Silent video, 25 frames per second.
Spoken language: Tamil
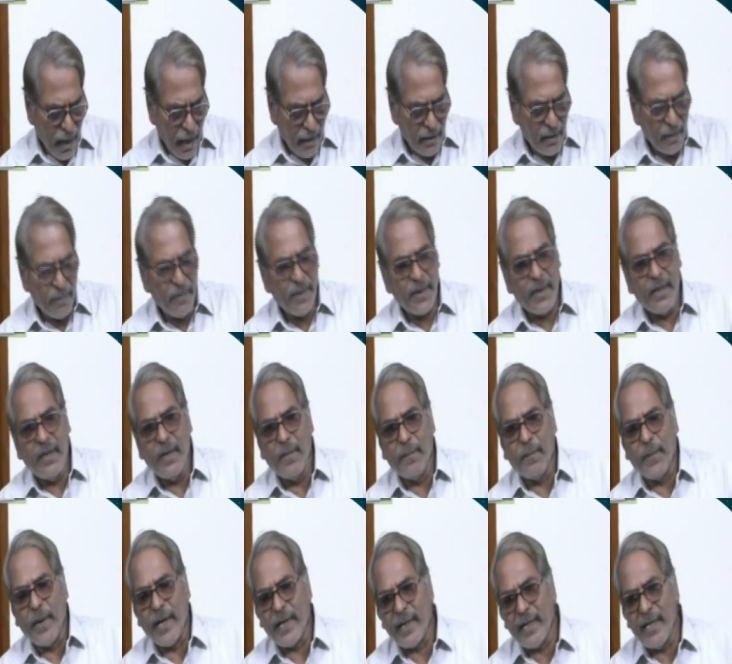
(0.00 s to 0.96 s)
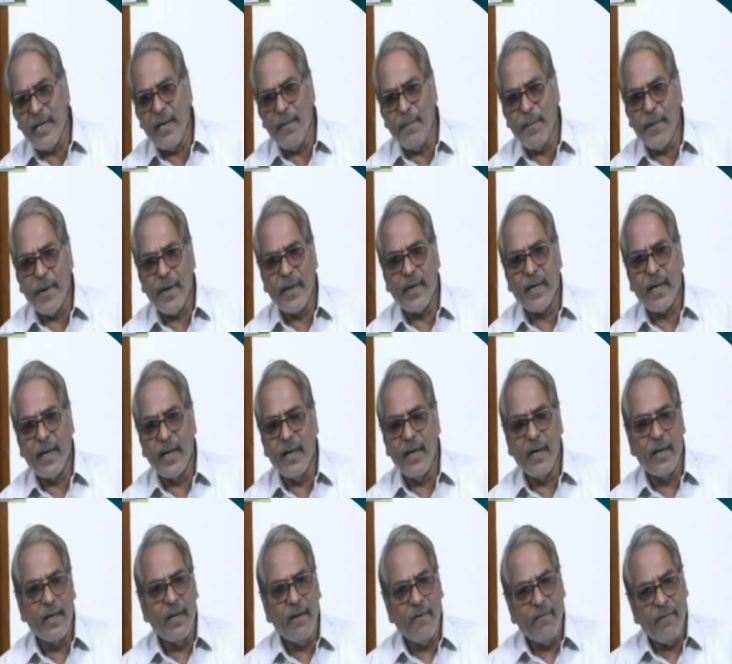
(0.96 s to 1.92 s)
அதன் பிறகு
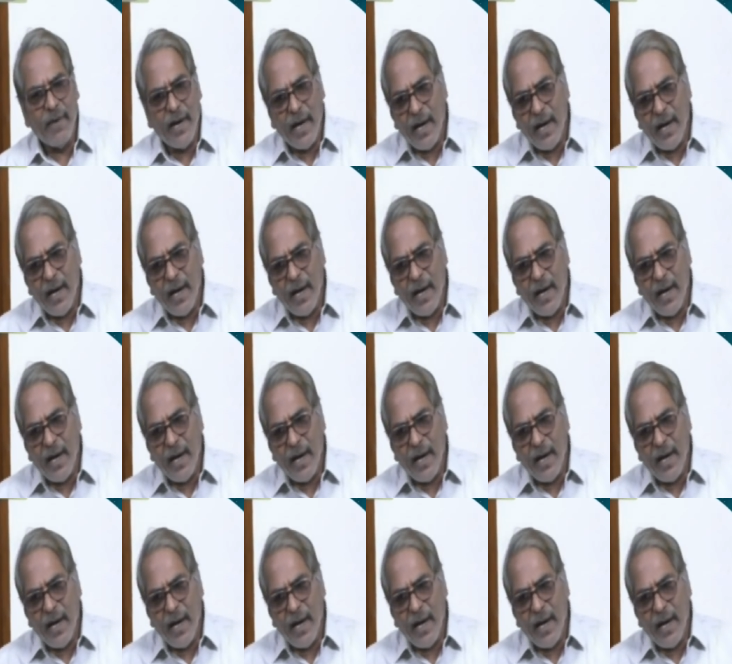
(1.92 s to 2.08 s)
பரங்கிப்பேட்டையிலிருந்து